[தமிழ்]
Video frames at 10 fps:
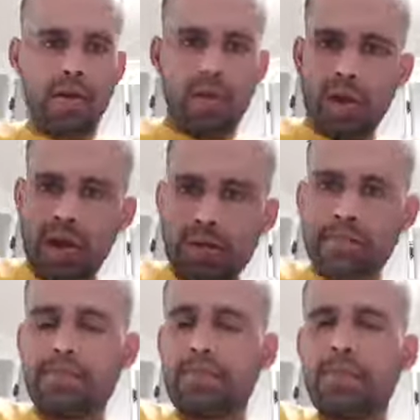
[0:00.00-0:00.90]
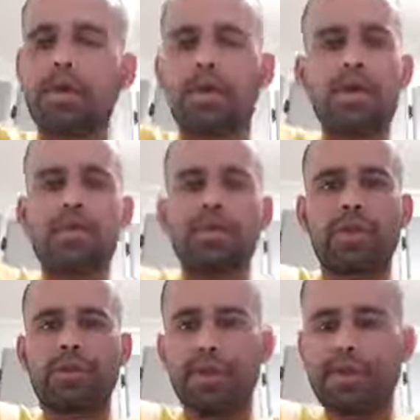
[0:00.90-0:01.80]
வணக்கம் நெருப்பு
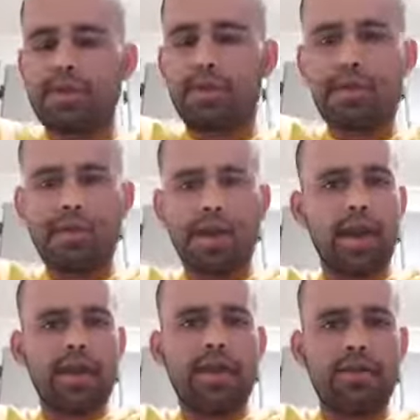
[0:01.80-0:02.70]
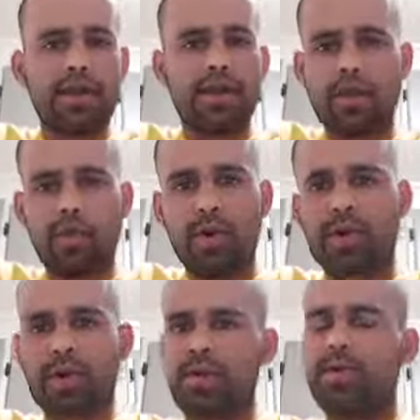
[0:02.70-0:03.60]
தமிழர் அன்னையர் தின
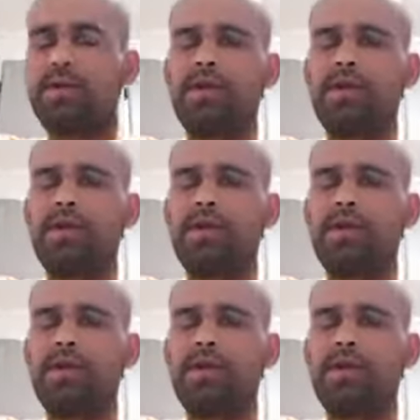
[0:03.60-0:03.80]
நல்வாழ்த்துக்கள்